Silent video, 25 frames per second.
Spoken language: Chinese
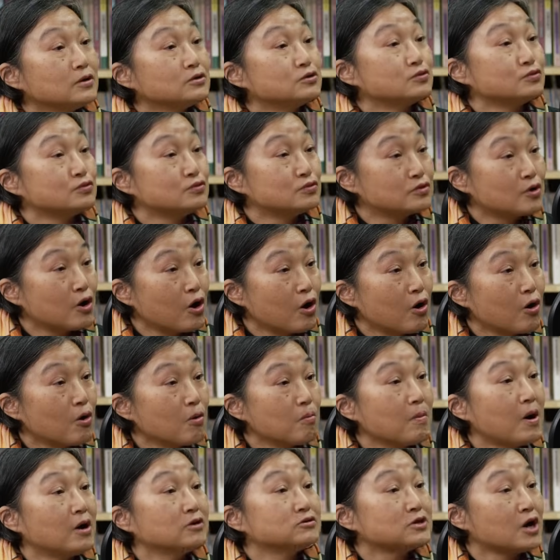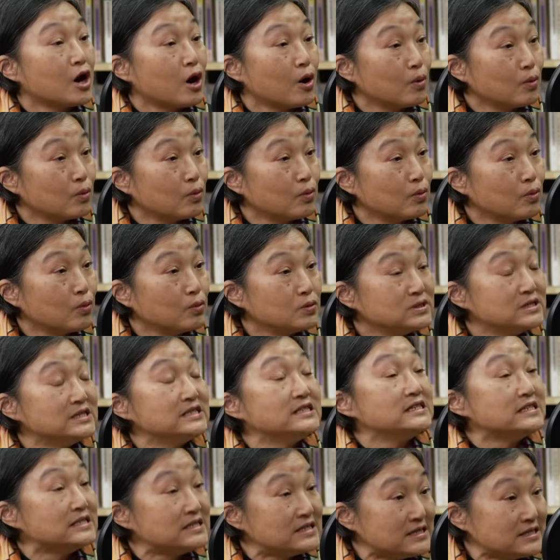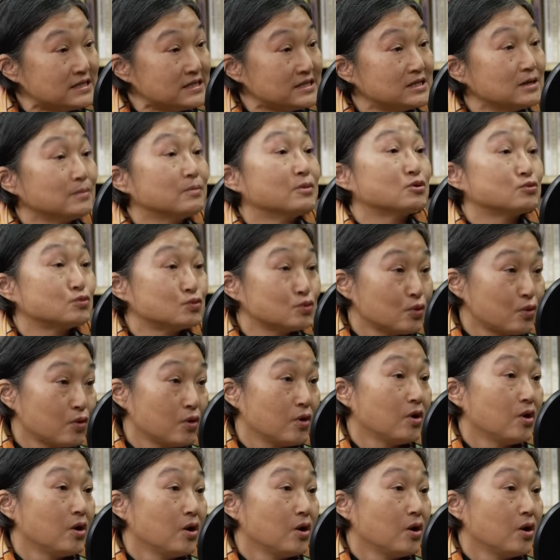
竹工、茅草屋、砌石怎么做。